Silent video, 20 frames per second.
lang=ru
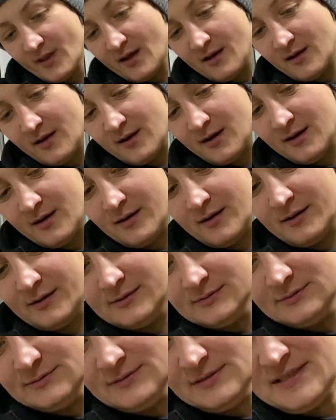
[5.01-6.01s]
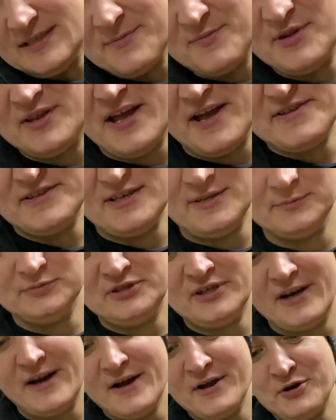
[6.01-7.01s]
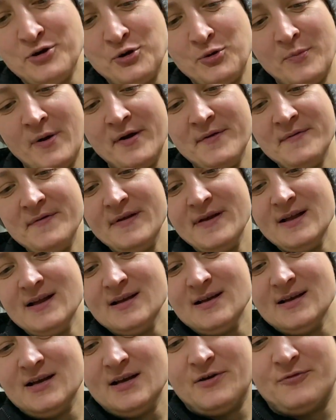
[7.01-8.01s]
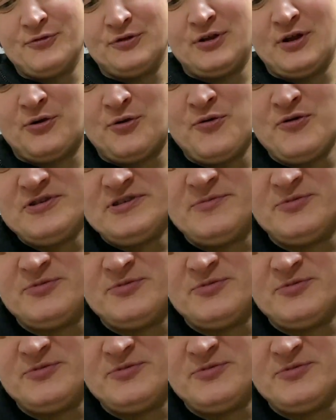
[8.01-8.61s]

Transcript: э, с обитателем террариума, вот такой вот